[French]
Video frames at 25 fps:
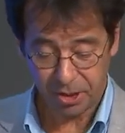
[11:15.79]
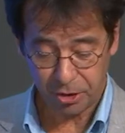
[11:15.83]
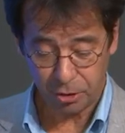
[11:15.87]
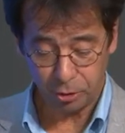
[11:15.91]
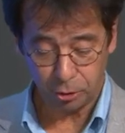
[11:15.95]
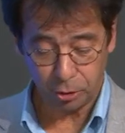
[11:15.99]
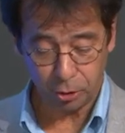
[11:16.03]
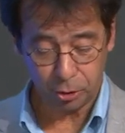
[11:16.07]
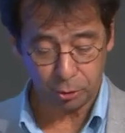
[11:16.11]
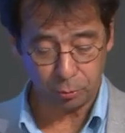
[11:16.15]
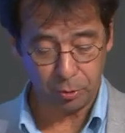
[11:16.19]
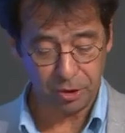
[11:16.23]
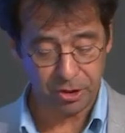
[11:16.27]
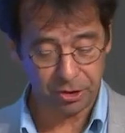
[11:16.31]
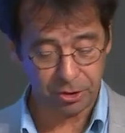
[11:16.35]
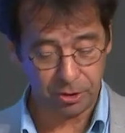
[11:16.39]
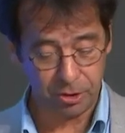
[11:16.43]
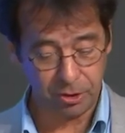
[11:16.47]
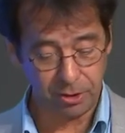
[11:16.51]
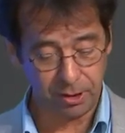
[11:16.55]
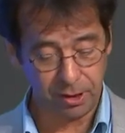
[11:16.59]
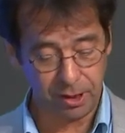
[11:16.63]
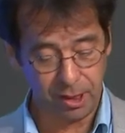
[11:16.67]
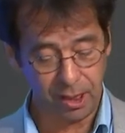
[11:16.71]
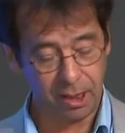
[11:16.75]
Nous
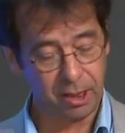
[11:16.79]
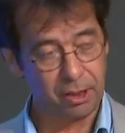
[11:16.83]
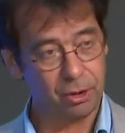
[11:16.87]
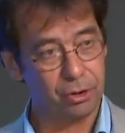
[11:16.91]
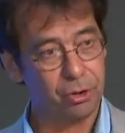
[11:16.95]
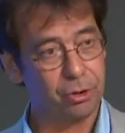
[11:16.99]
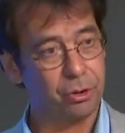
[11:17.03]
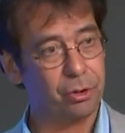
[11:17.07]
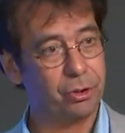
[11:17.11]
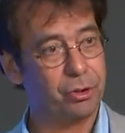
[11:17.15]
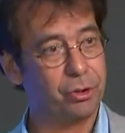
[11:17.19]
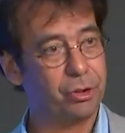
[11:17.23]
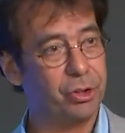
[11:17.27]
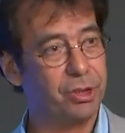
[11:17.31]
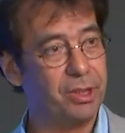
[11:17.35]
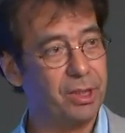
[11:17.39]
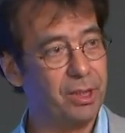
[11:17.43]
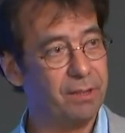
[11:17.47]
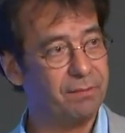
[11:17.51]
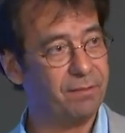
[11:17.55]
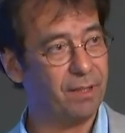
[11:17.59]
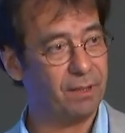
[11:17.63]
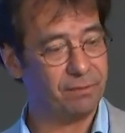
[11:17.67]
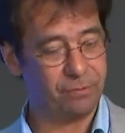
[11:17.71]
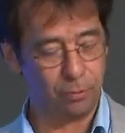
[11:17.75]
remercions également la
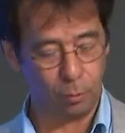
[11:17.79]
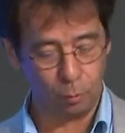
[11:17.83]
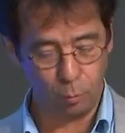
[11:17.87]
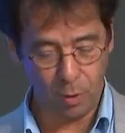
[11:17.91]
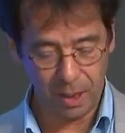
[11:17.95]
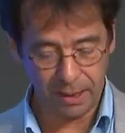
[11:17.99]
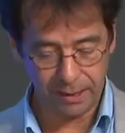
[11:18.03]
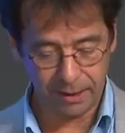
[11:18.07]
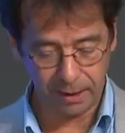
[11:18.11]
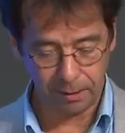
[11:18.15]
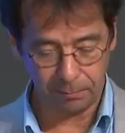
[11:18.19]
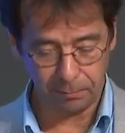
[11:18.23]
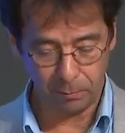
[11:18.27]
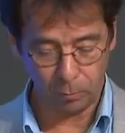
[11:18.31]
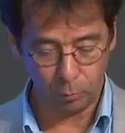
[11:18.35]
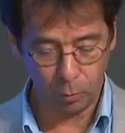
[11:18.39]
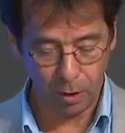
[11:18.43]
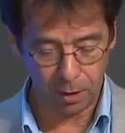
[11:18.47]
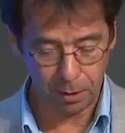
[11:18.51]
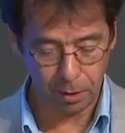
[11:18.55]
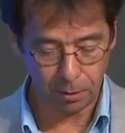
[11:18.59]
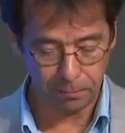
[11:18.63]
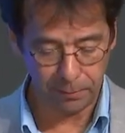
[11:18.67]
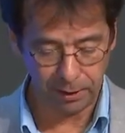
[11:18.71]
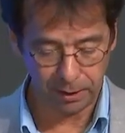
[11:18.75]
Suisse et Genève
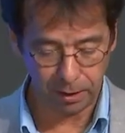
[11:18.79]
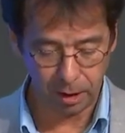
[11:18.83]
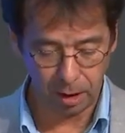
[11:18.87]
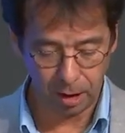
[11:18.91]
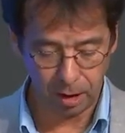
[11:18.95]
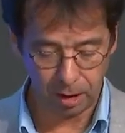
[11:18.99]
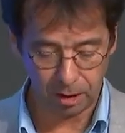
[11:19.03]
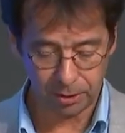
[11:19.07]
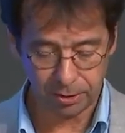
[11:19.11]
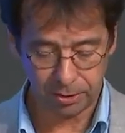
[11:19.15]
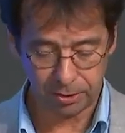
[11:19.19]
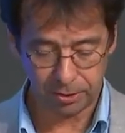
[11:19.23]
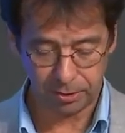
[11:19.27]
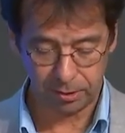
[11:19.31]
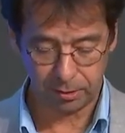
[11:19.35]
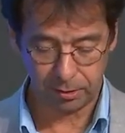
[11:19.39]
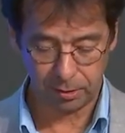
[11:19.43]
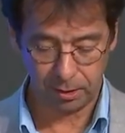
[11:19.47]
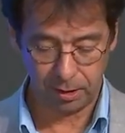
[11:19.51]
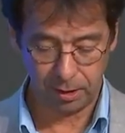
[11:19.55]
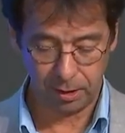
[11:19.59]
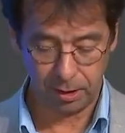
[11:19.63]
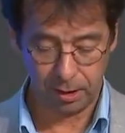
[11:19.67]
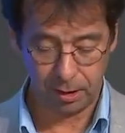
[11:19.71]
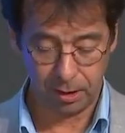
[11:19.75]
de nous avoir
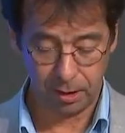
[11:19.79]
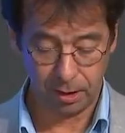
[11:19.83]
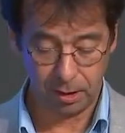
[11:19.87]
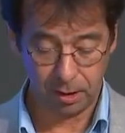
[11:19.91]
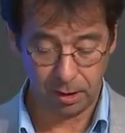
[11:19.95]
accueillis